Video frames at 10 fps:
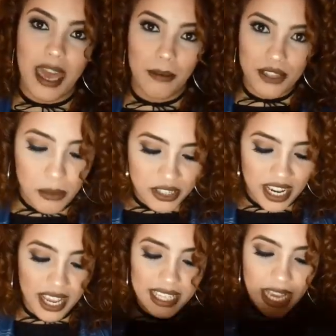é, vou
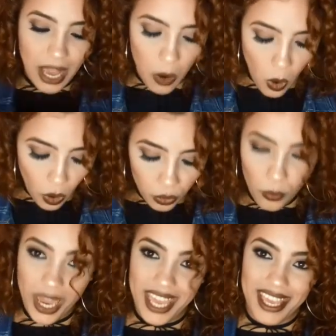mostrar a da
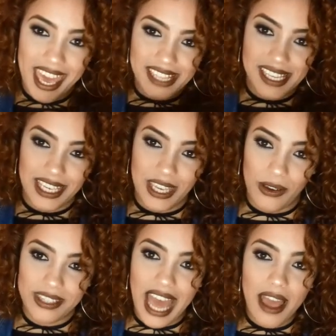Honway, que é essa aqui,
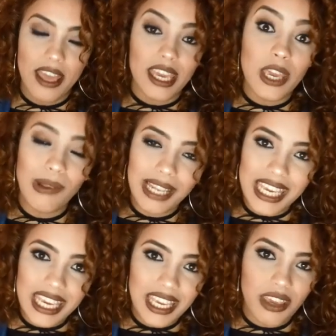ó, tá? E o
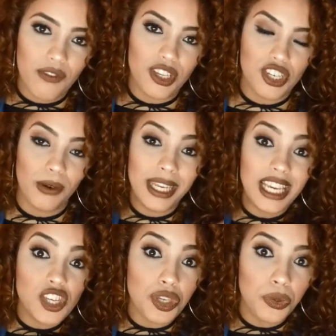link, eu vou deixar o
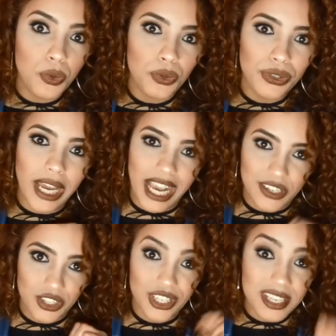link de tudo na
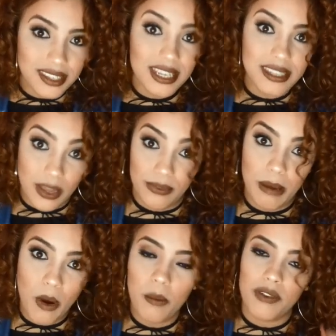caixa de descrição,
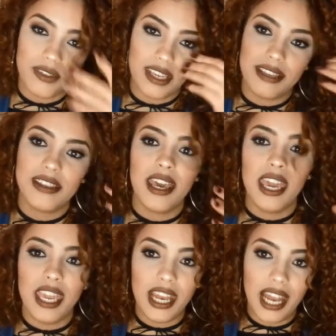tá bom? Pra vocês
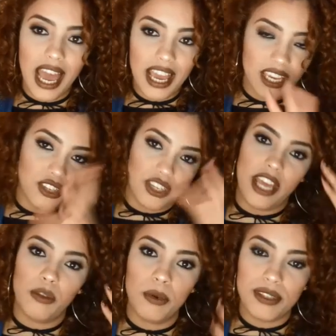ir lá e ir
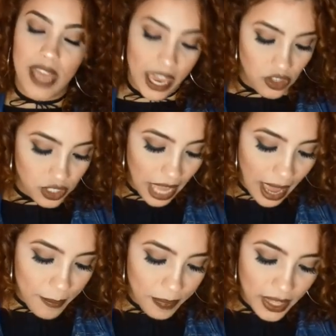direto pro site,
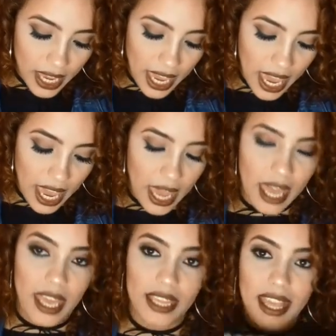tá?
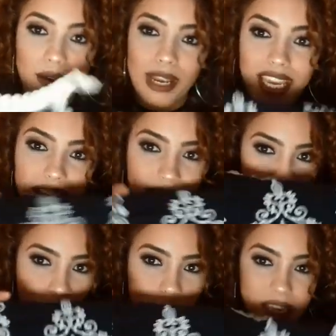É, tem o link
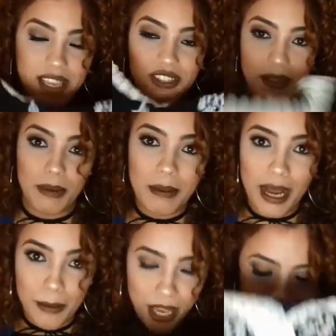das roupinhas.
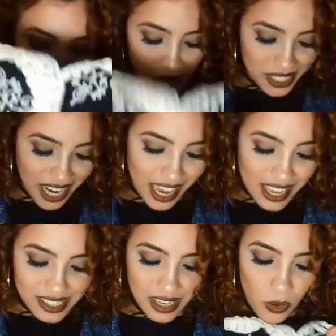Primeiramente, eu vou mostrar
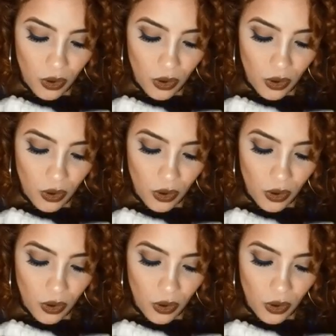esse